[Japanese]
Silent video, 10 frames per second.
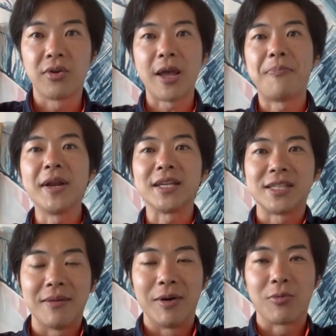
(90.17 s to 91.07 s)
これやっぱりで
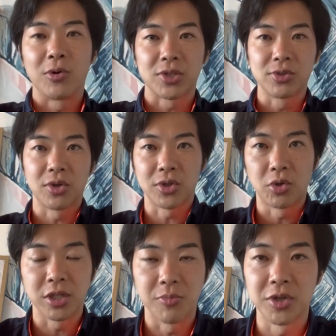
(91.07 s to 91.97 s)
すね、ご想像の通
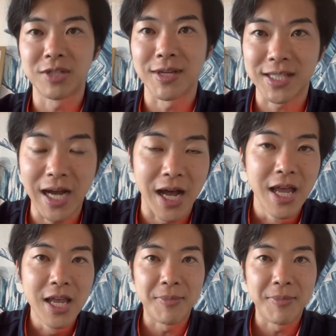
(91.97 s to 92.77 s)
りと申しますか、